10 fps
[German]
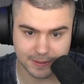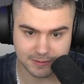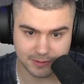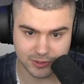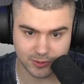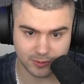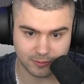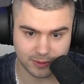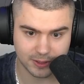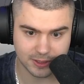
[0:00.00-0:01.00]
Das wäre
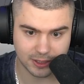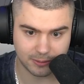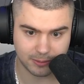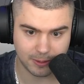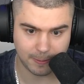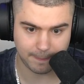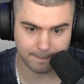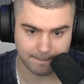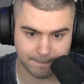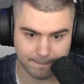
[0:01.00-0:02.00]
schön, wenn das klappt.
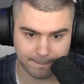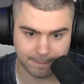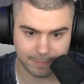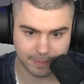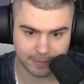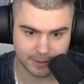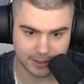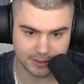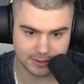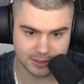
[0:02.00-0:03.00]

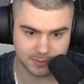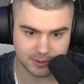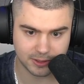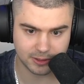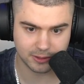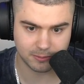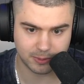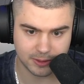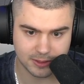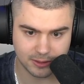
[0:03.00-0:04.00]
Kann ich das bitte hinten
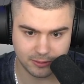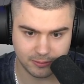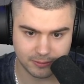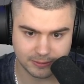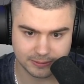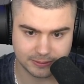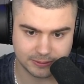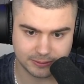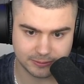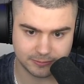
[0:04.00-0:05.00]
panzern?
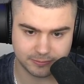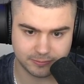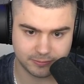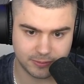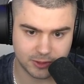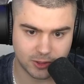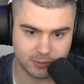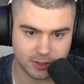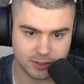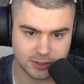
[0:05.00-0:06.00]
Ich
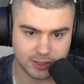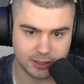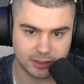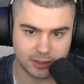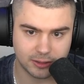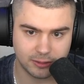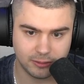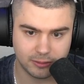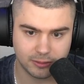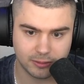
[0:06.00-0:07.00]
komme da nicht dran
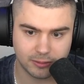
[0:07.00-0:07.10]
gerade.